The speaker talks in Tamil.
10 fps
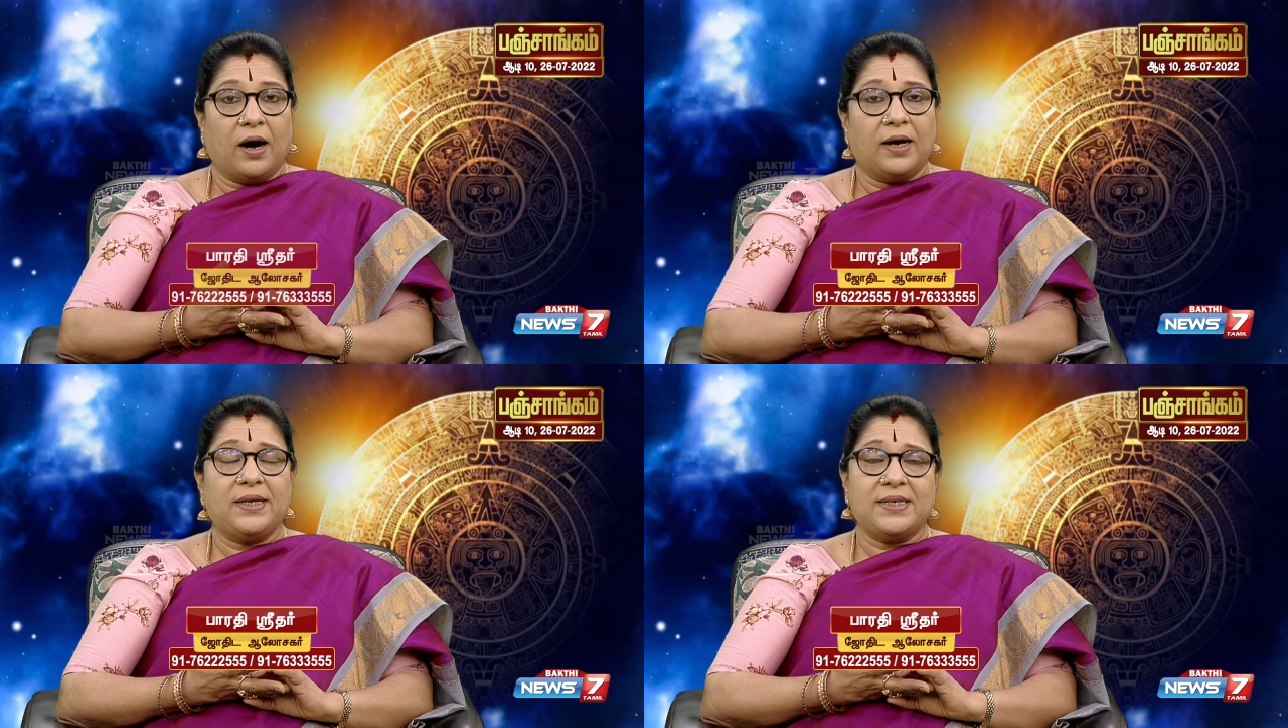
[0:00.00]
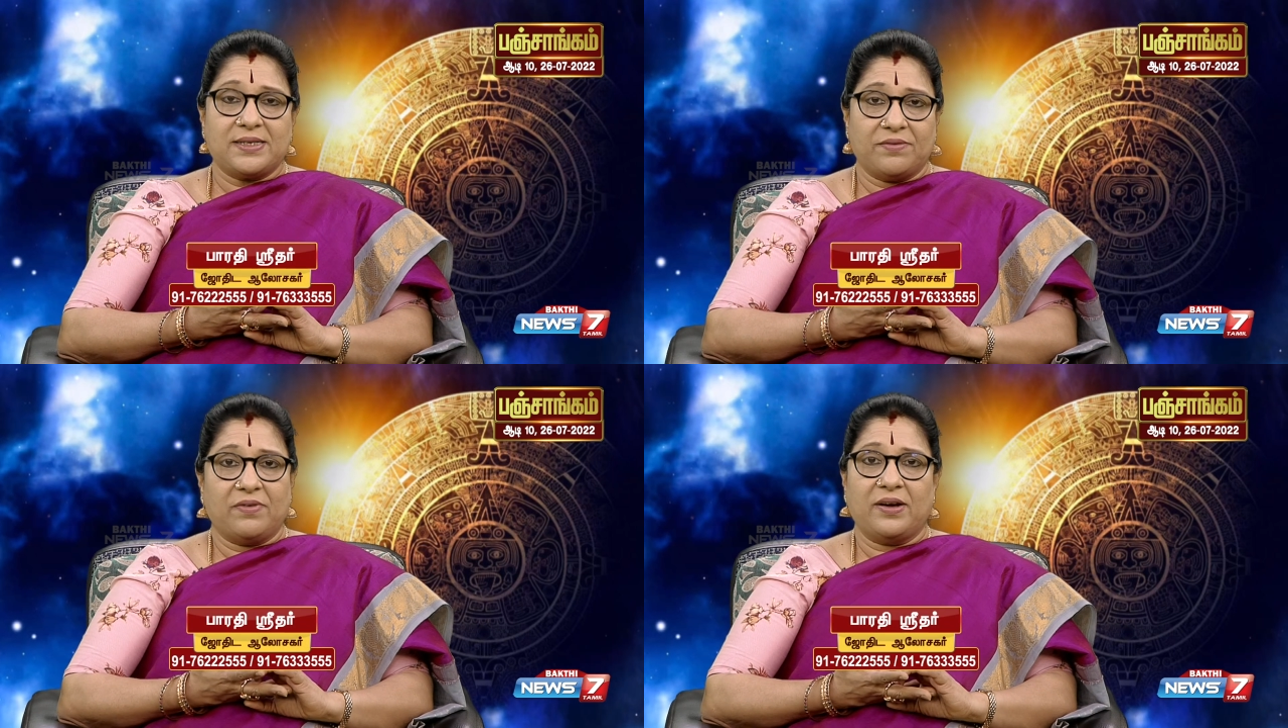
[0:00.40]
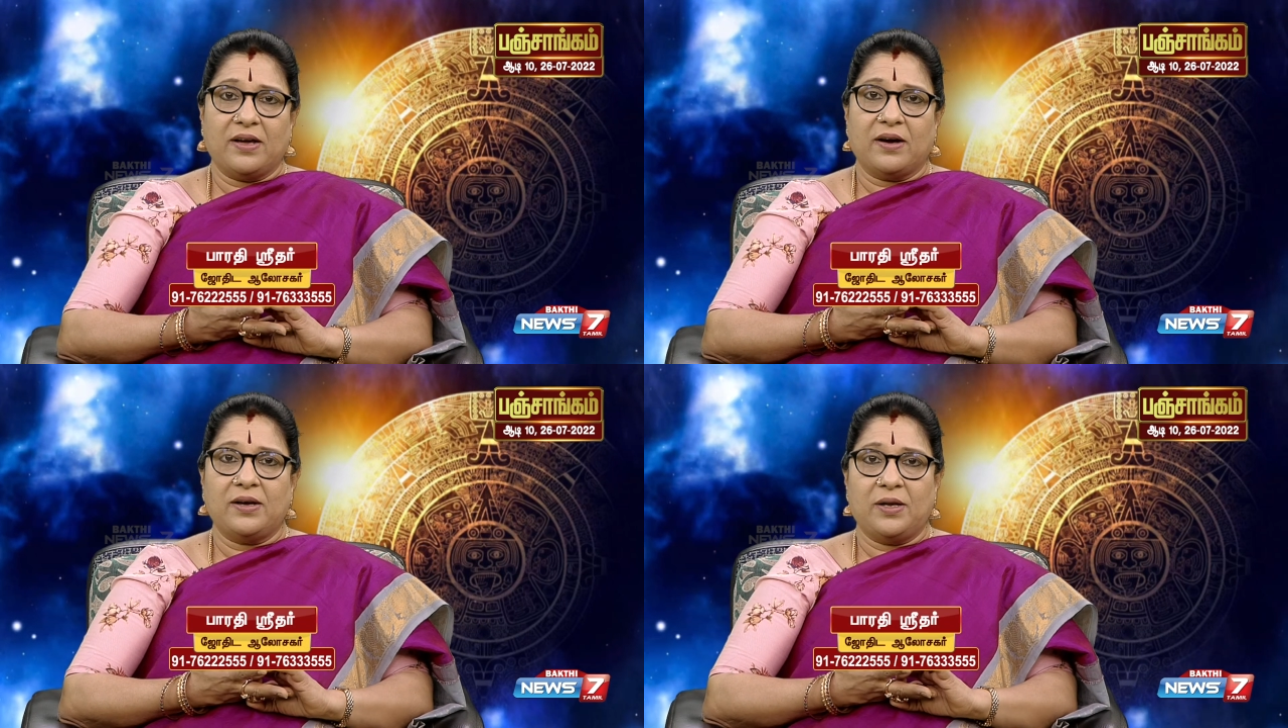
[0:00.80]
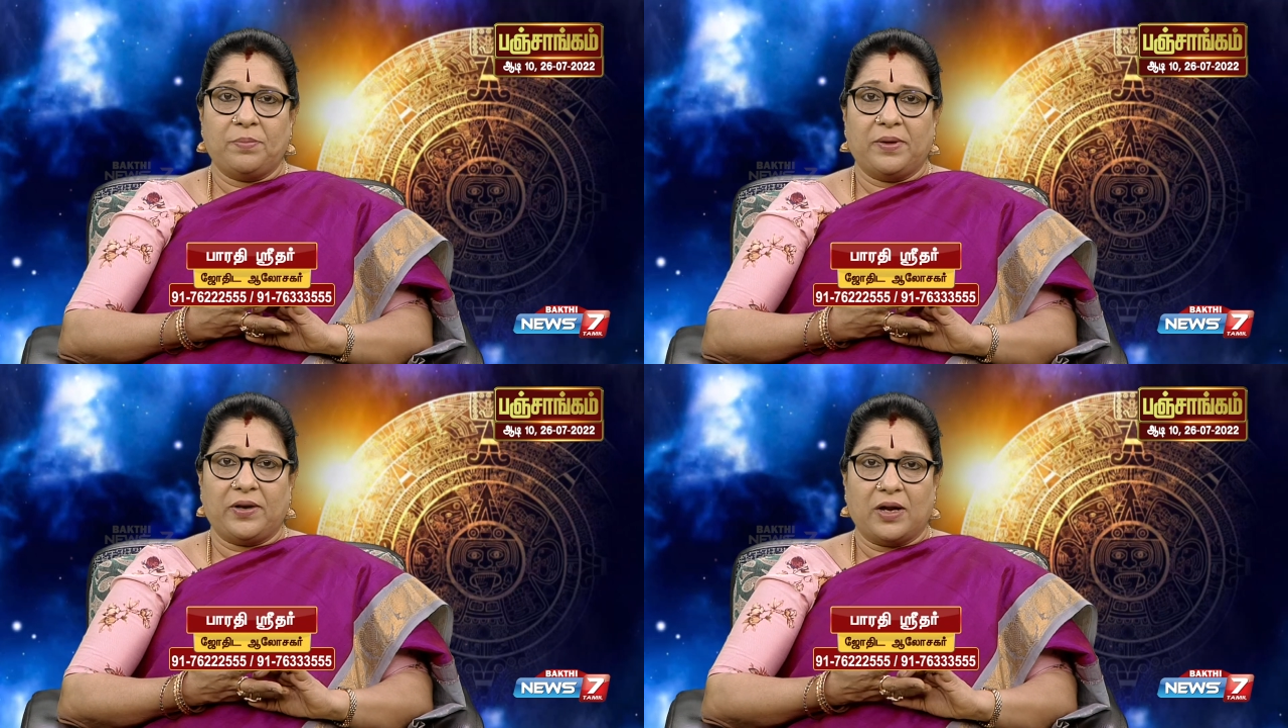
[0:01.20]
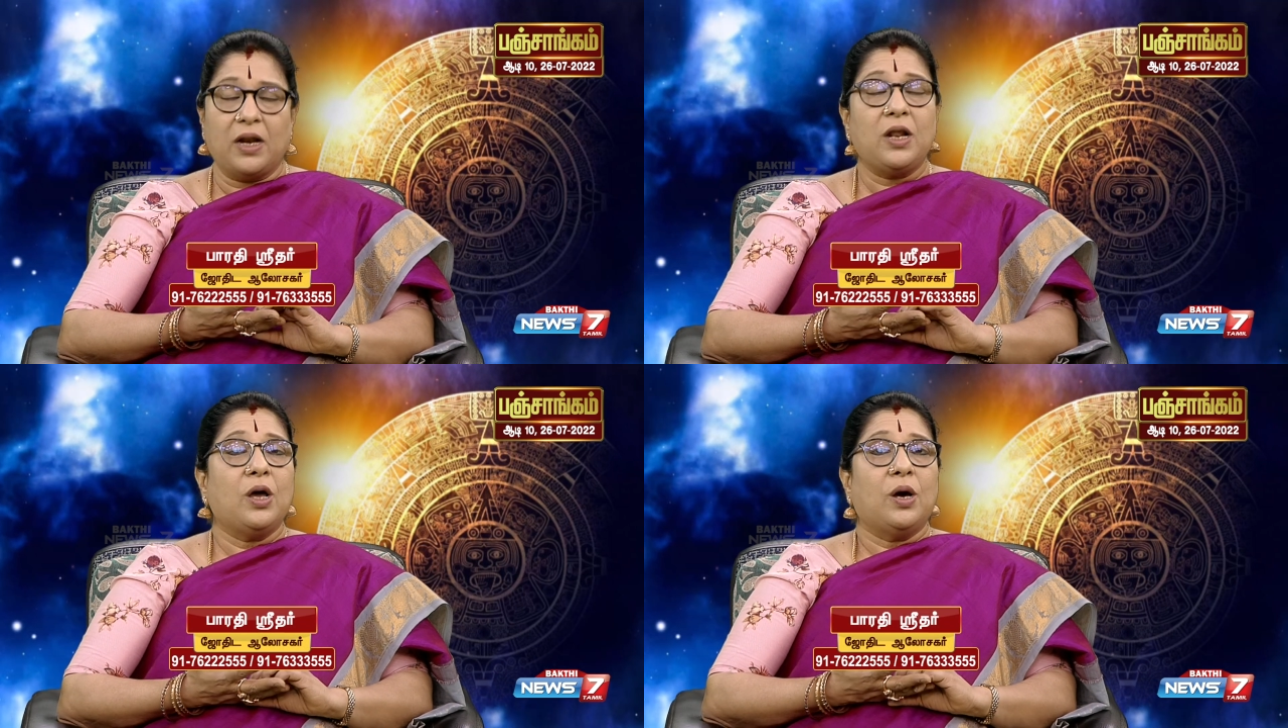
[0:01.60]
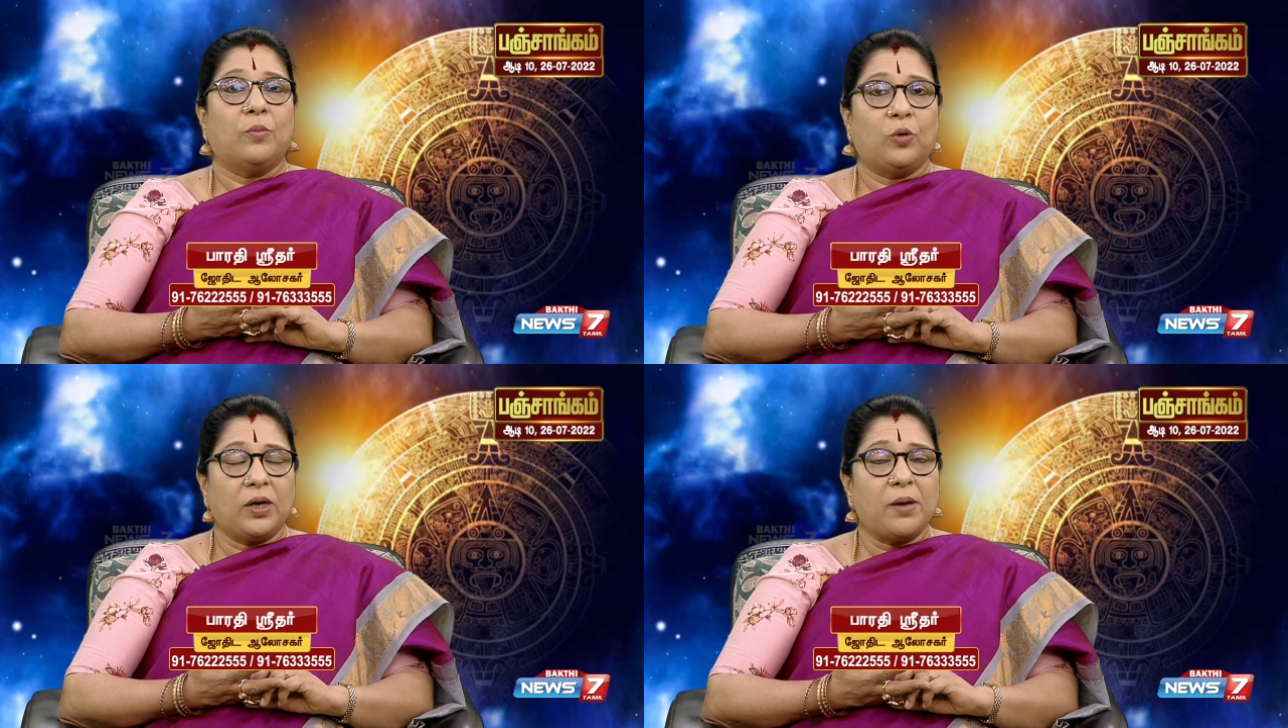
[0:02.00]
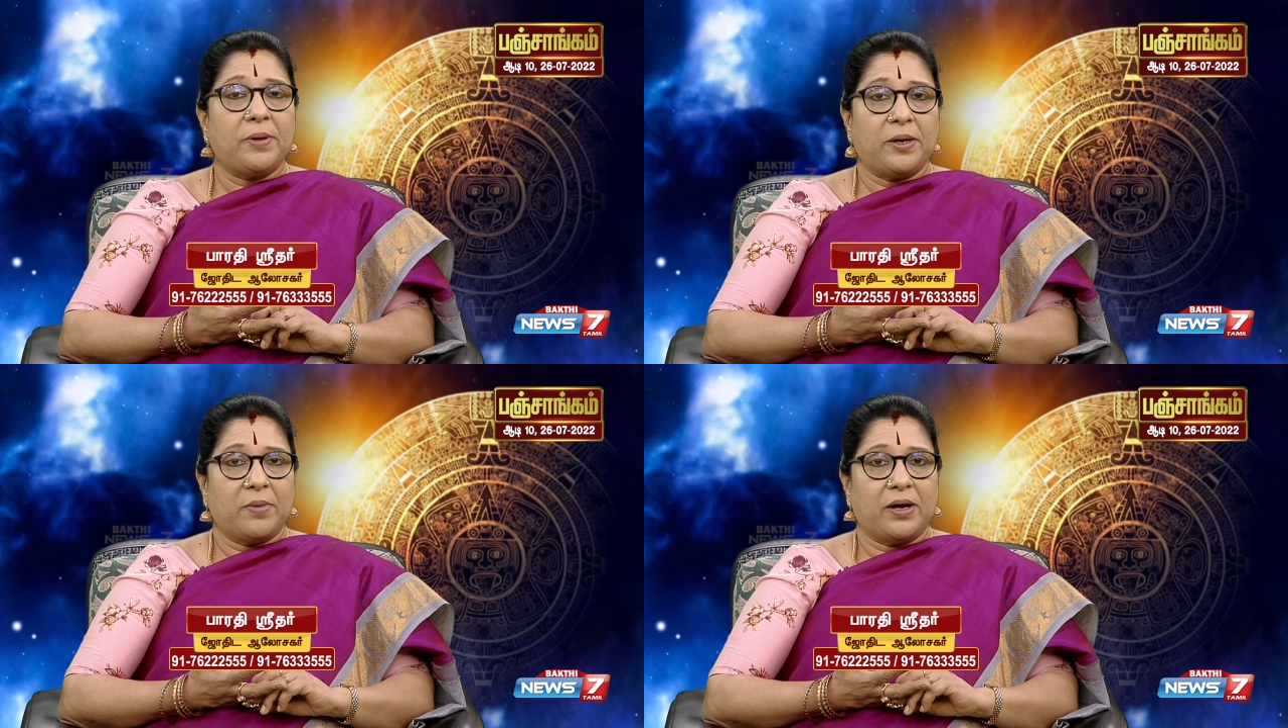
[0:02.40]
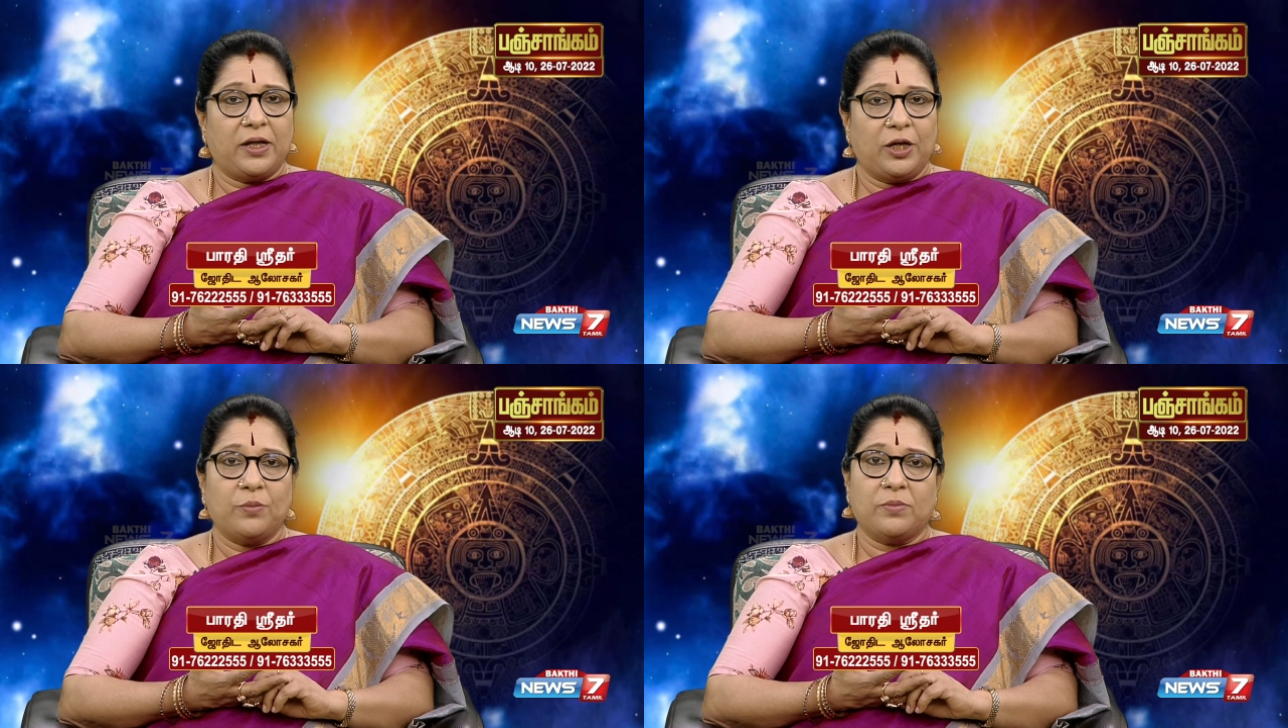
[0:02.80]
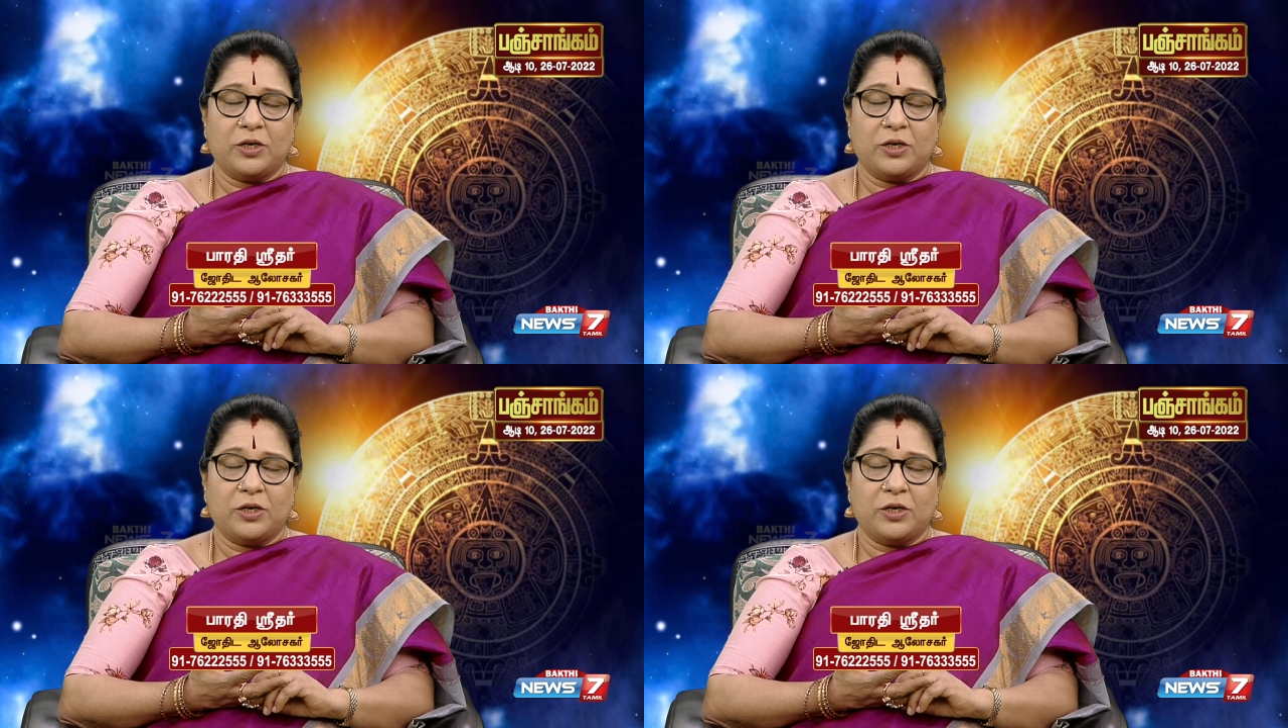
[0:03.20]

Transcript: ஆடி செவ்வாயாக இருப்பதனால் முருகப்பெருமானையும்